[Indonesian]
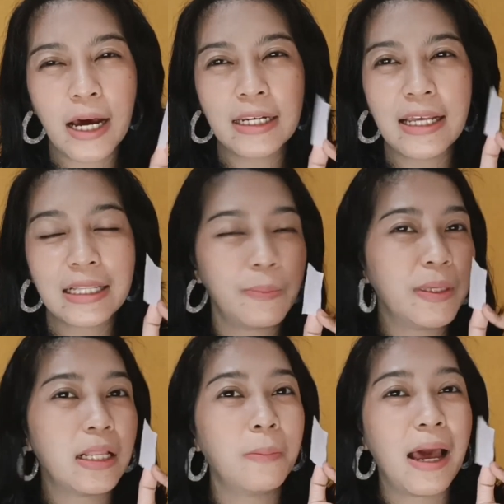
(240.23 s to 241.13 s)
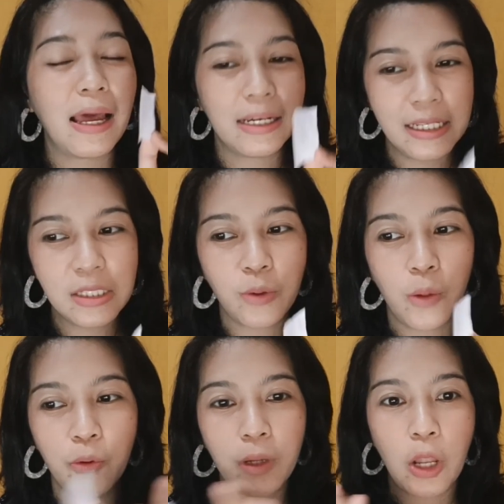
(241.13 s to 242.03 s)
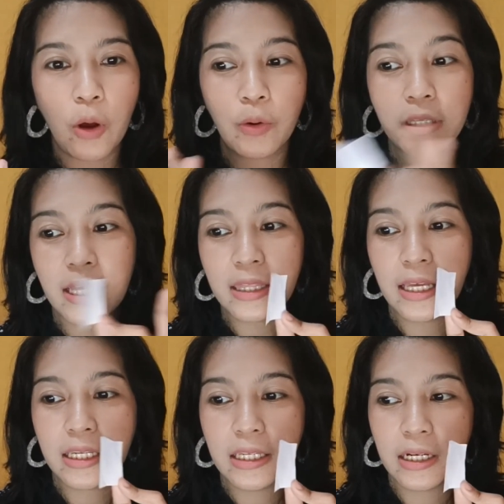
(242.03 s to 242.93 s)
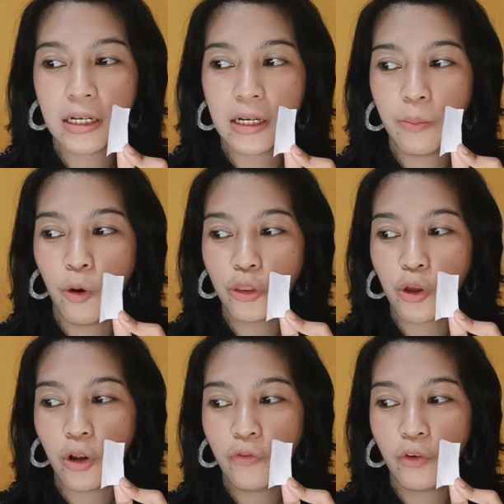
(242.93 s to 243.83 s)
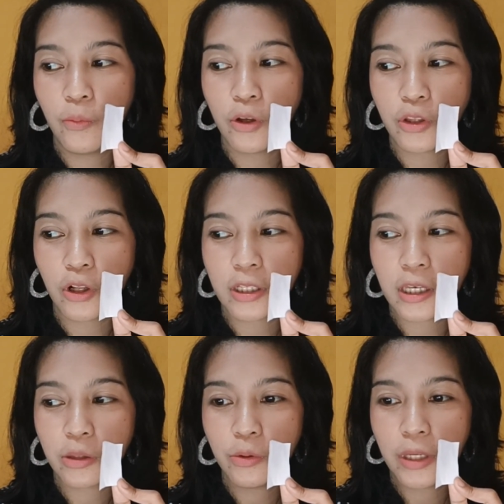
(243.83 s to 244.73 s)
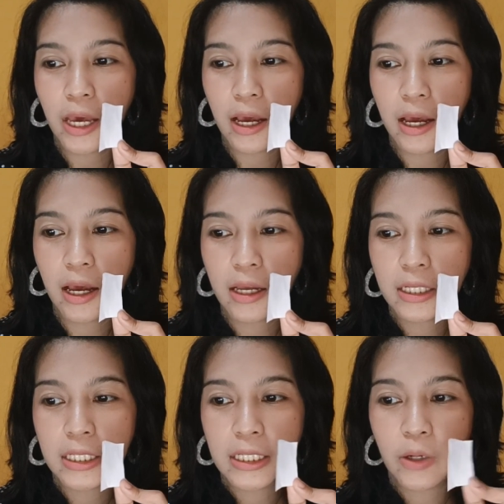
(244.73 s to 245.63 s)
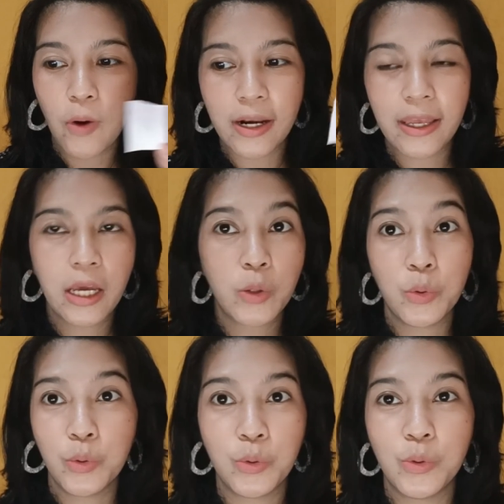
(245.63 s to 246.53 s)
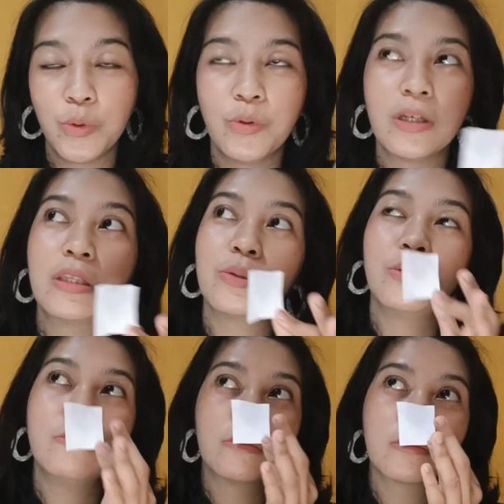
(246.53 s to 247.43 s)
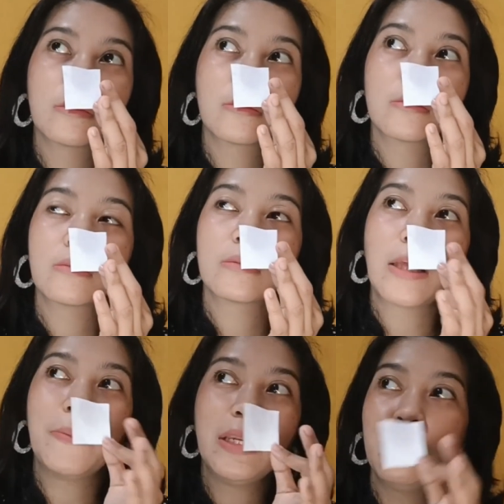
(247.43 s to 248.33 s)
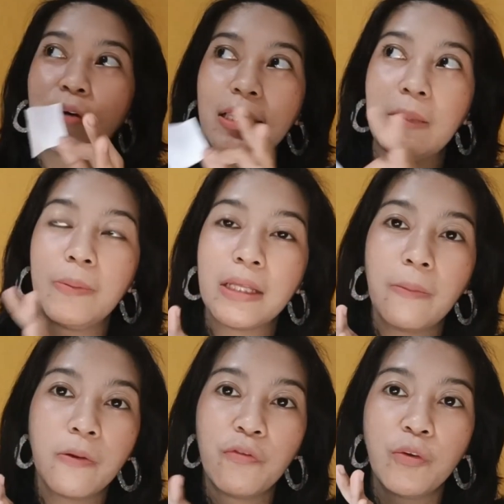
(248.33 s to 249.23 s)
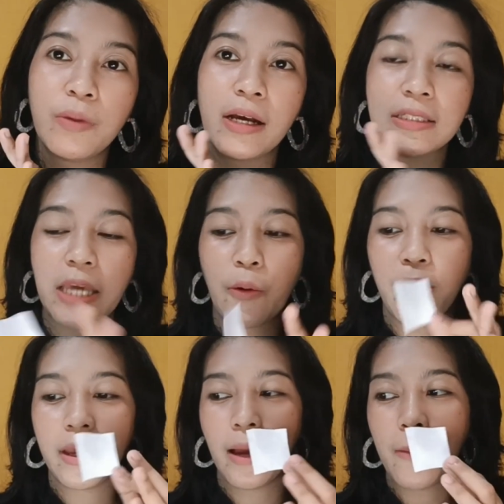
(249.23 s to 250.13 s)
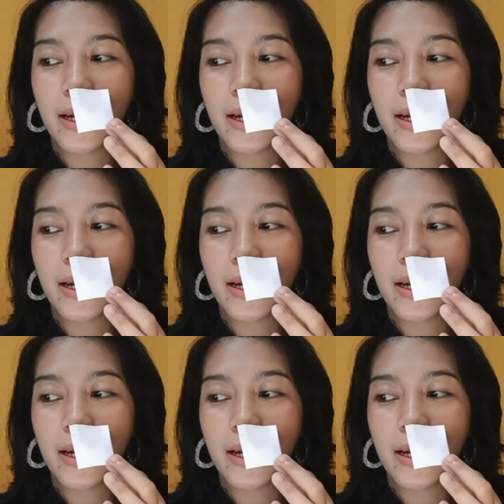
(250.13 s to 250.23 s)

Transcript: yang tipikal manis walaupun kalau aku lihat dari uh, botol full botolnya tuh yang warnanya kan ungu-ungu gitu tapi ini bukan tipikal perfume yang cewek yang manis